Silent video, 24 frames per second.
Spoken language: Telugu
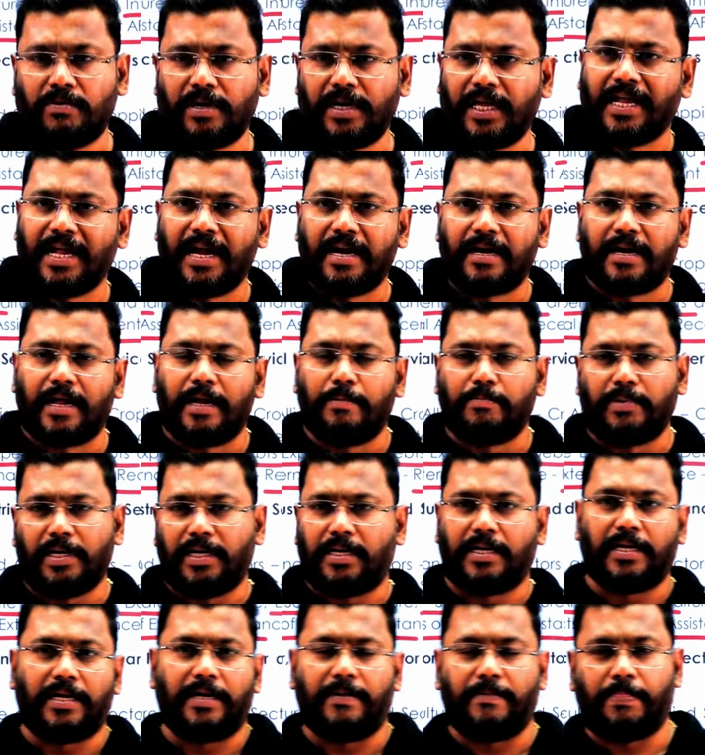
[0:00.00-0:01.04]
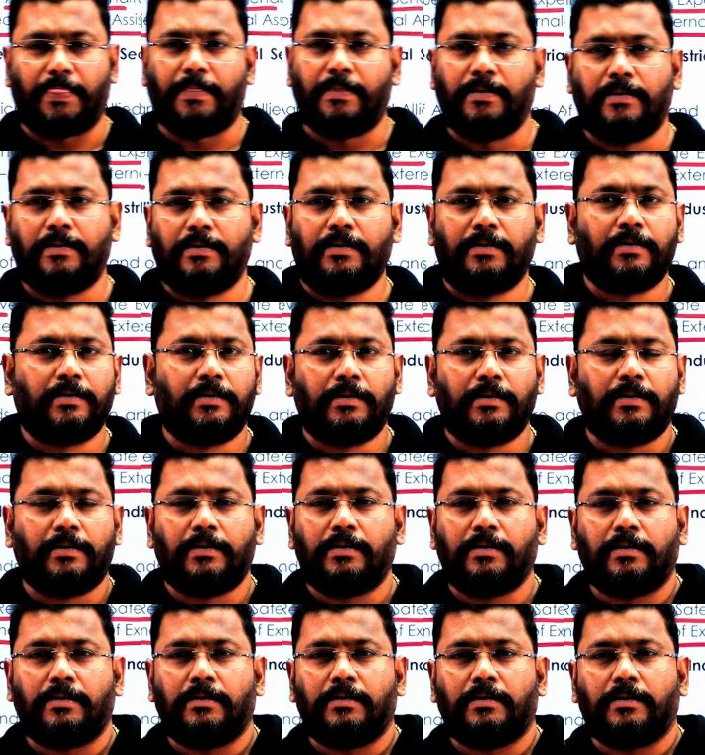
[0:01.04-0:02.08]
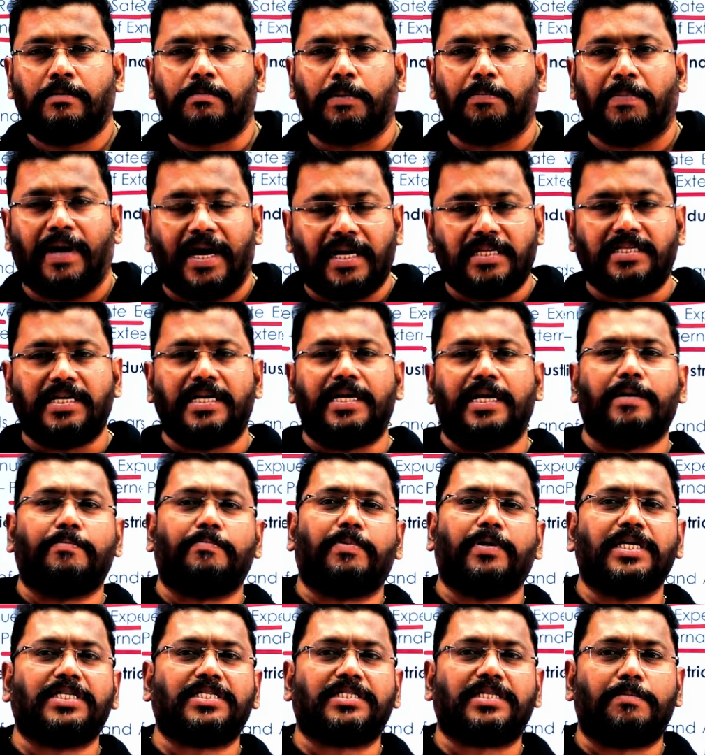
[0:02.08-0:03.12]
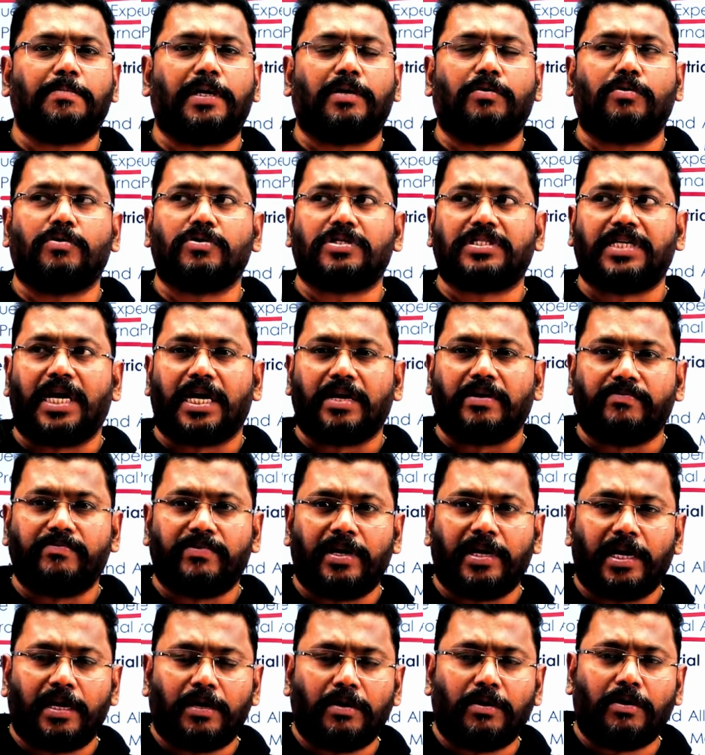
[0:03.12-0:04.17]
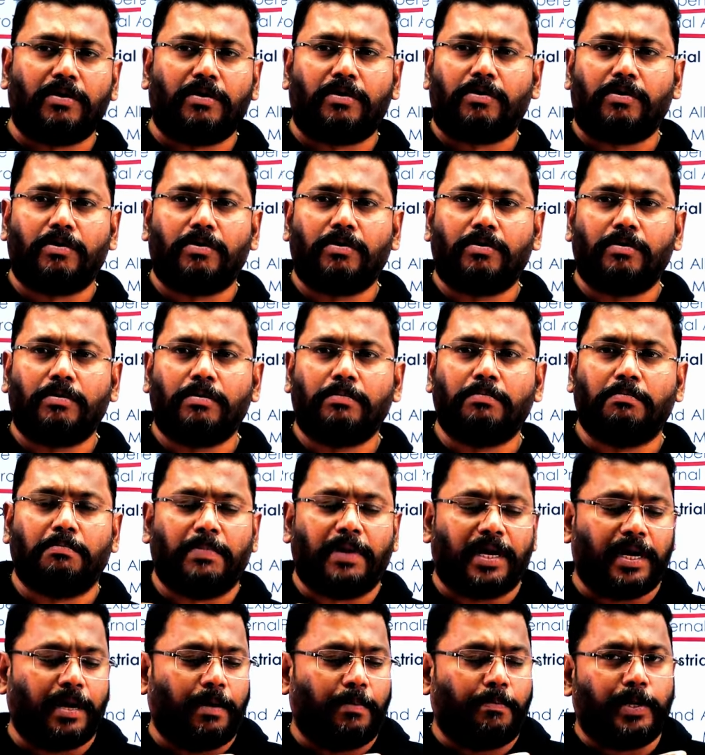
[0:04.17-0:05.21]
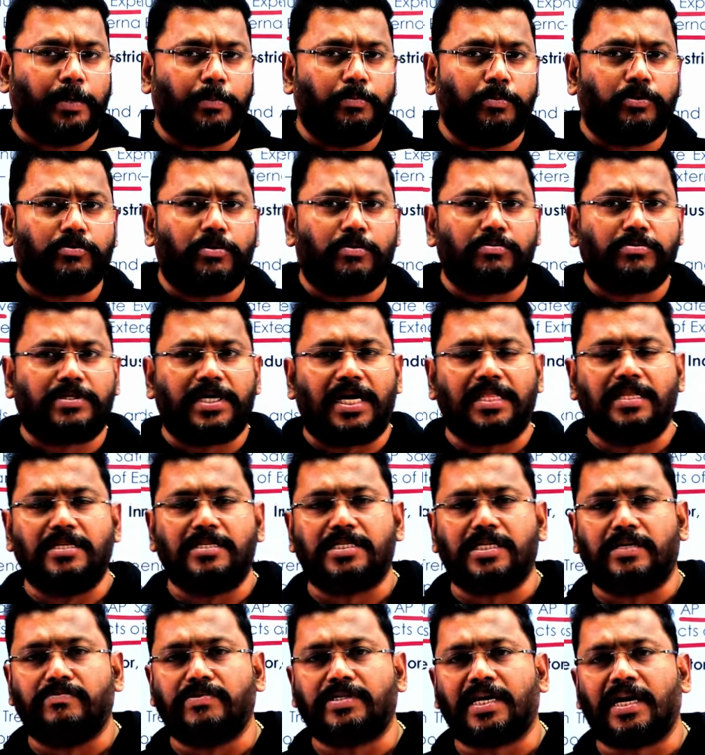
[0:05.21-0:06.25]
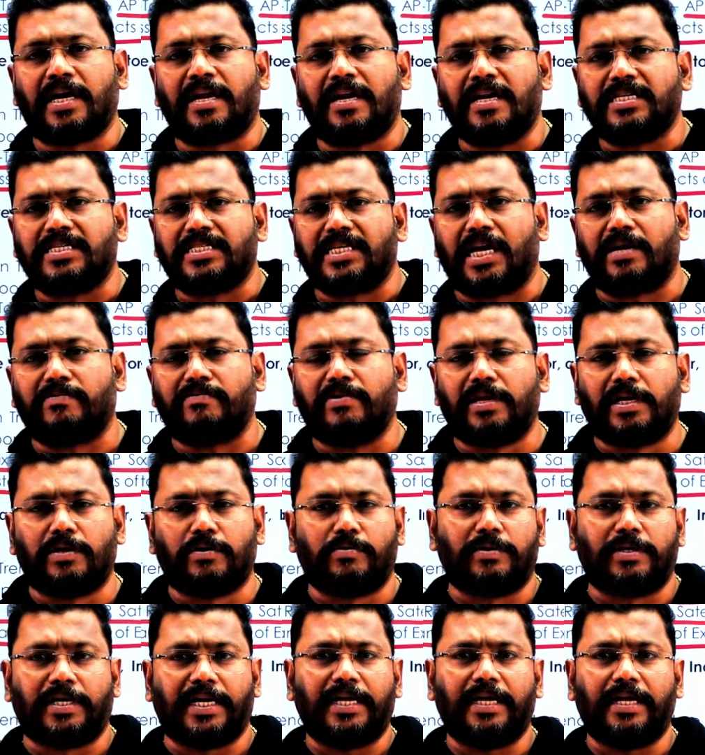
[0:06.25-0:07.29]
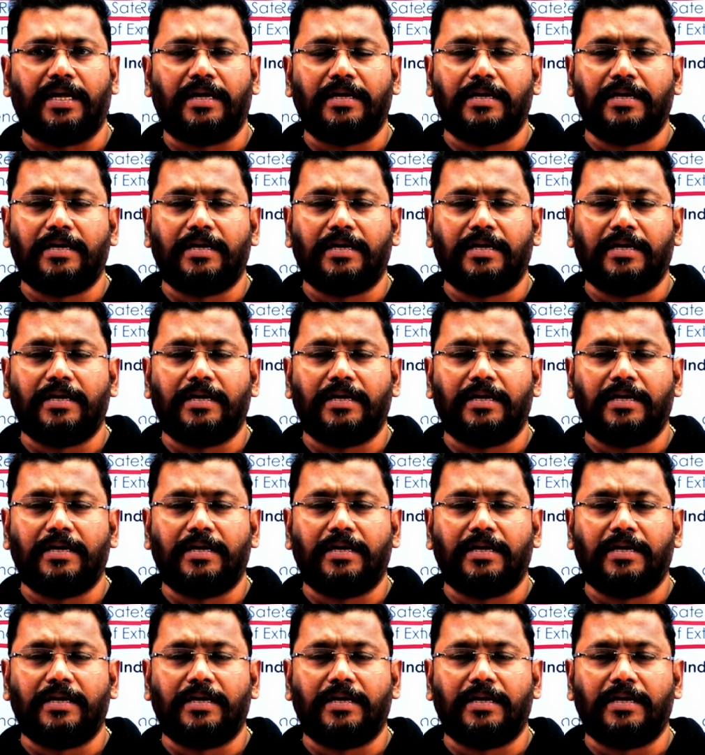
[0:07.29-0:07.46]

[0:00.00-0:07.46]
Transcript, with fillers: ఉన్నాయి కేటాయింపులు ఇట్లా ఇప్పుడు బడ్జెట్ ఎప్పుడు ఇస్తాం మనం సర్వేలో మన ప్రభుత్వం సాధించిన విజయాలన్నీ సర్వేలో ఉంటే